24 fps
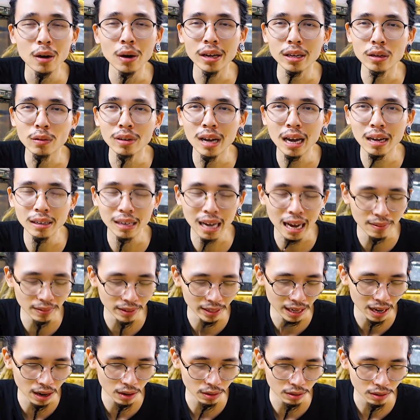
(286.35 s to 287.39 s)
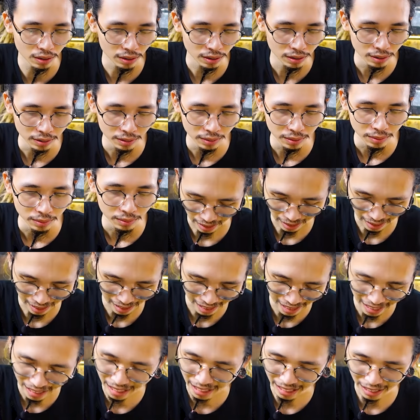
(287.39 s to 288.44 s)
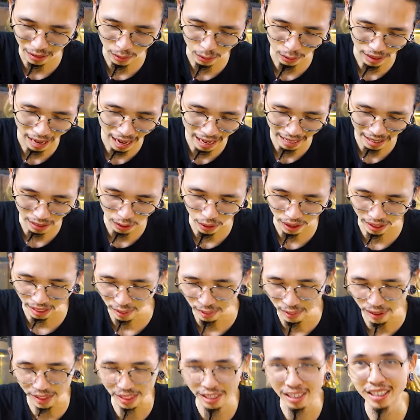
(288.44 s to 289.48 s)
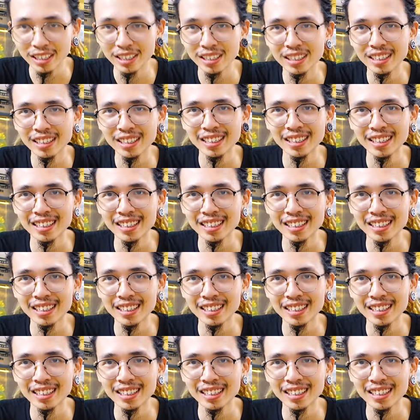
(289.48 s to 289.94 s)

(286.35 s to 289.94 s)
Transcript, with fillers: các loài nhung cát với nhau. Đấy, nhung cát đây rồi anh em ơi.